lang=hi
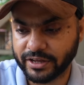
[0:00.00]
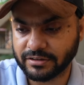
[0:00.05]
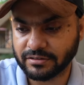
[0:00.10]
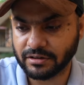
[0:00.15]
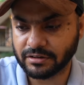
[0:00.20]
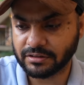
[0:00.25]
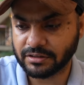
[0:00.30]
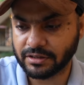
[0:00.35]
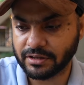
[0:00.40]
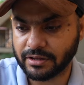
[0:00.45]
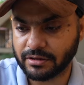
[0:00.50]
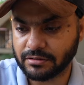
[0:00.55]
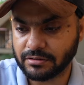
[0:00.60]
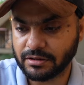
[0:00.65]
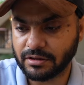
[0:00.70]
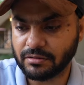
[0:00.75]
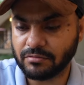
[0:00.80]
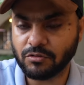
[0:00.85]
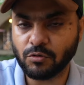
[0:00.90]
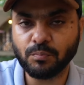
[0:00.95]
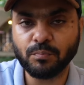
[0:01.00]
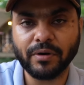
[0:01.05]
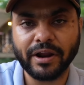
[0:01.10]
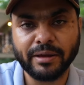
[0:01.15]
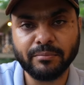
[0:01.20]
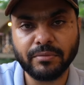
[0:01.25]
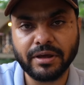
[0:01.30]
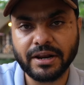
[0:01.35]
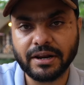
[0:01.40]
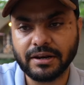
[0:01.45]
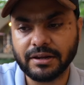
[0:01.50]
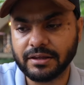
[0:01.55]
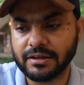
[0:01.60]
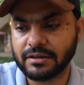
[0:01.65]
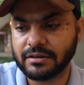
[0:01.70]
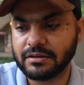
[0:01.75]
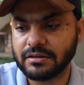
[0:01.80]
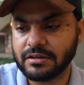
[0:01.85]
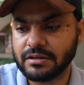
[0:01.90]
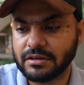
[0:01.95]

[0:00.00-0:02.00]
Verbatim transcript: देख सकते हैं वो प्राइमेरीली